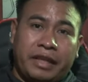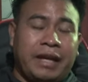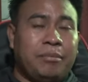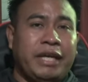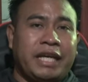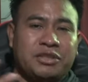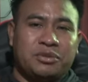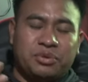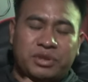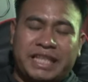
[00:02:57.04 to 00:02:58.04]
cambiar
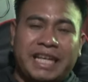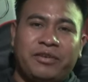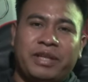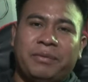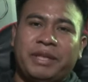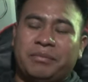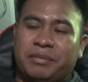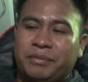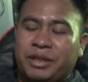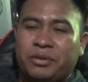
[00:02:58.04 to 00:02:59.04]
su estilo de vida,
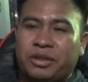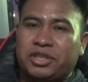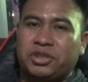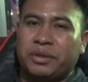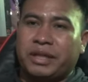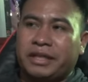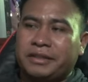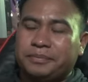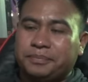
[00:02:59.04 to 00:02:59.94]
mejor dicho, ¿verdad?